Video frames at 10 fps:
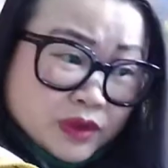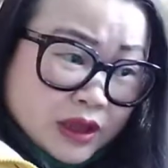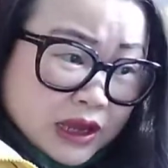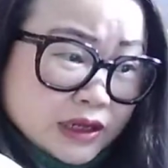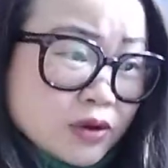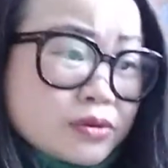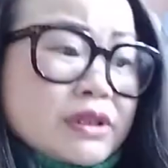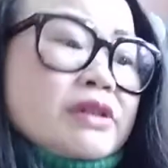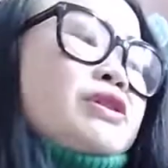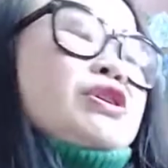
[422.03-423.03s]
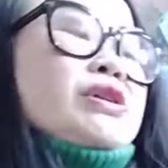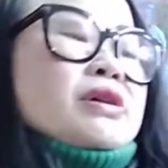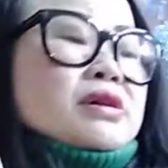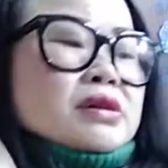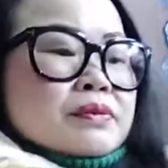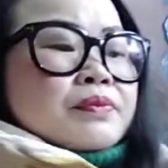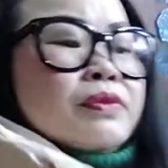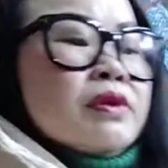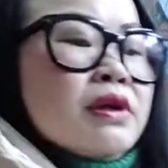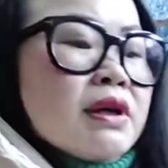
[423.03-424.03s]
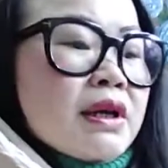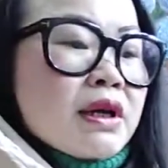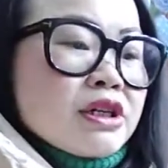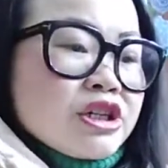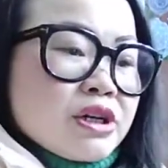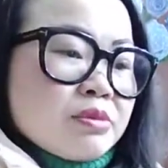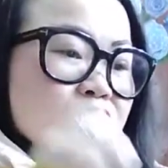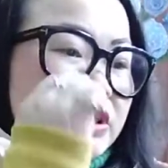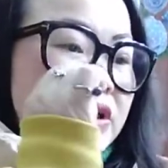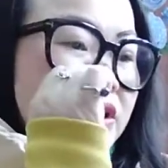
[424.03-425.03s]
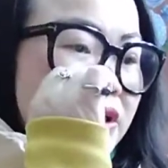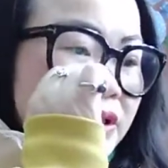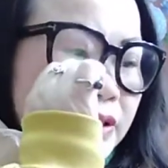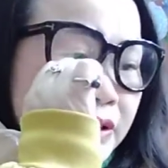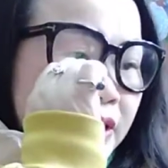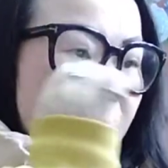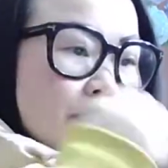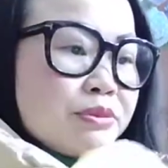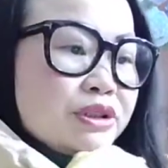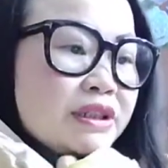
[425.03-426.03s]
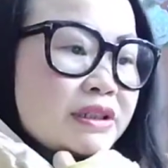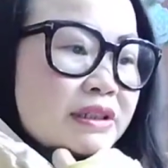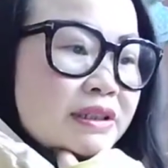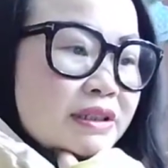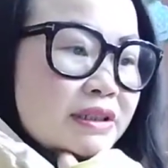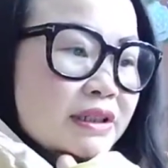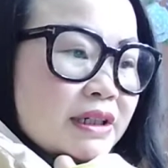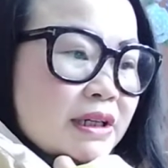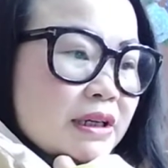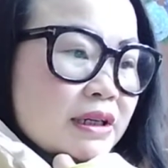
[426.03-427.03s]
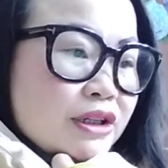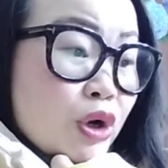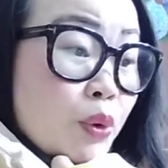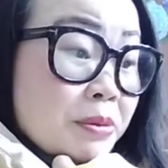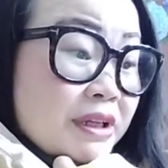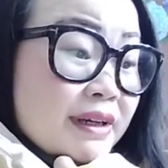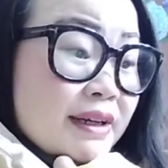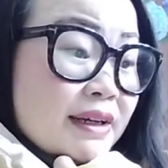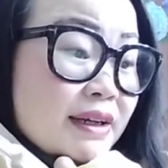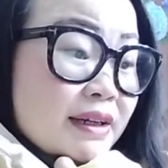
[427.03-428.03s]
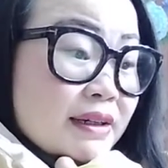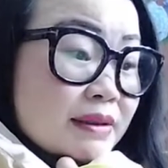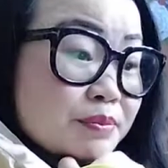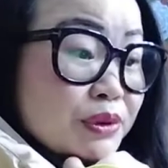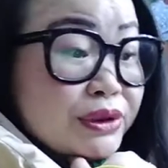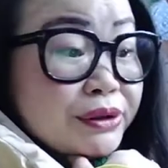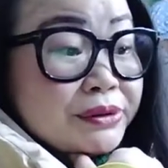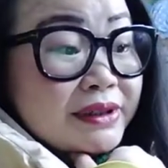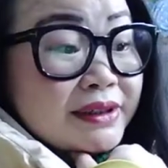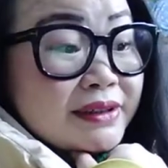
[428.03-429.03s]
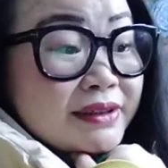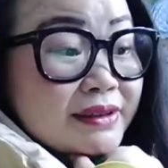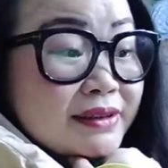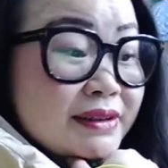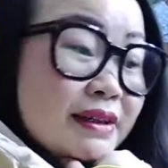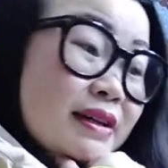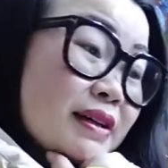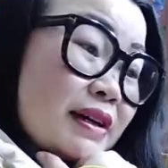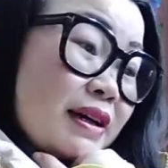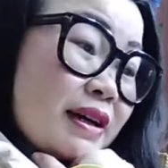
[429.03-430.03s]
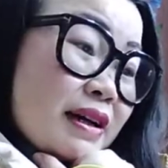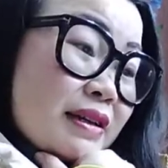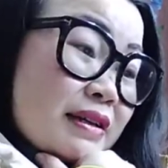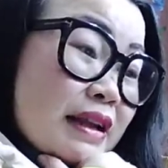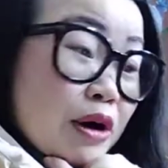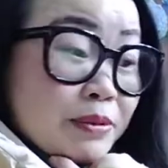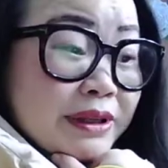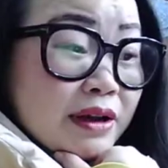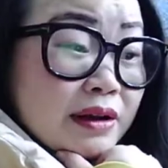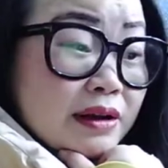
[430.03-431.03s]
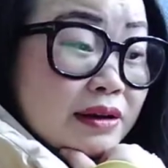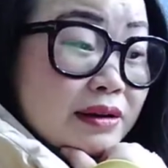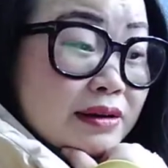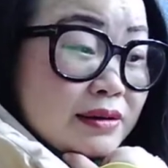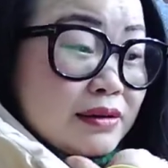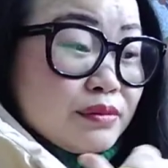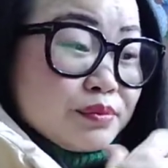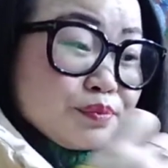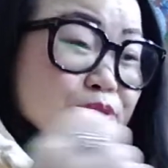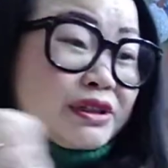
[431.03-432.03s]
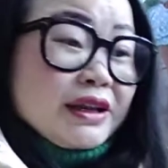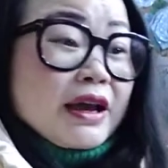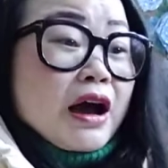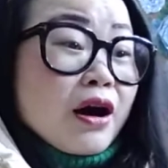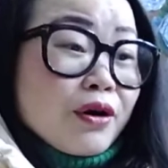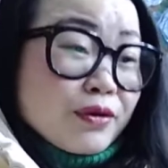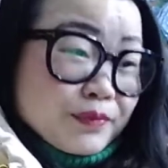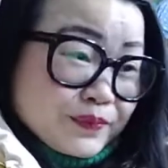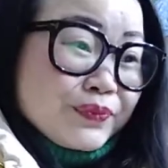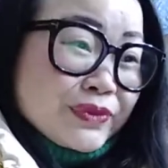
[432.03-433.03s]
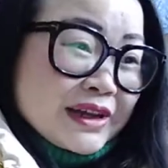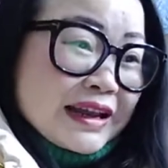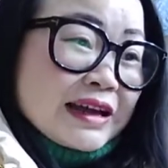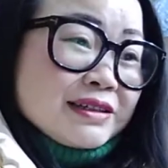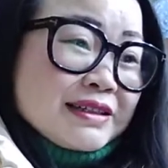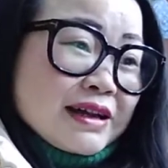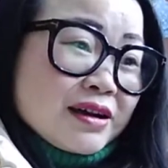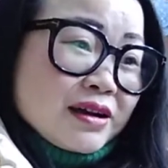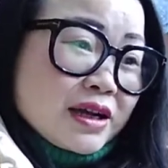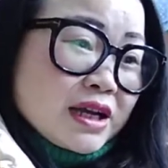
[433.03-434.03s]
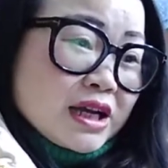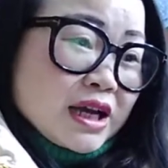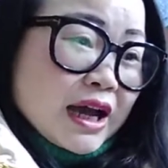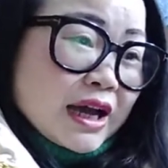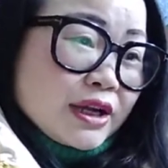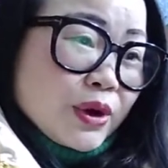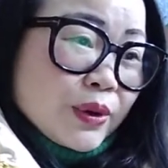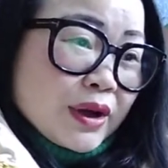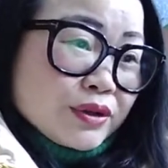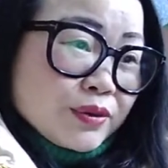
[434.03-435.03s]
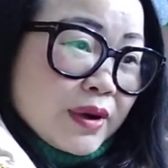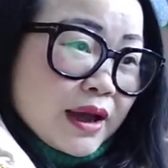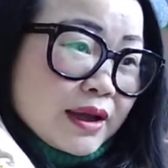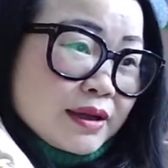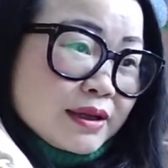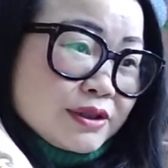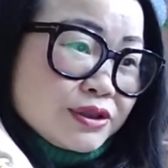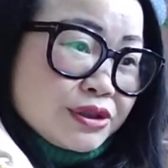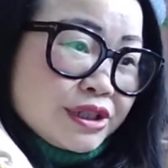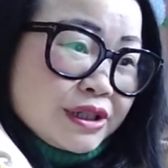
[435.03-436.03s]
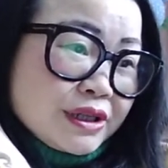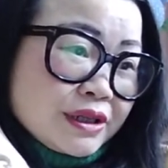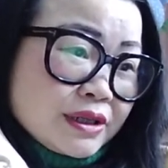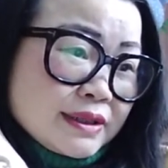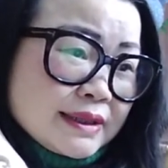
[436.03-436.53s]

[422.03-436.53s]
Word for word: 还有那个是舍不得、恨不得、由不得、不由得，呃，了不得、不得了，嗯，来讲。还有很多啊，就是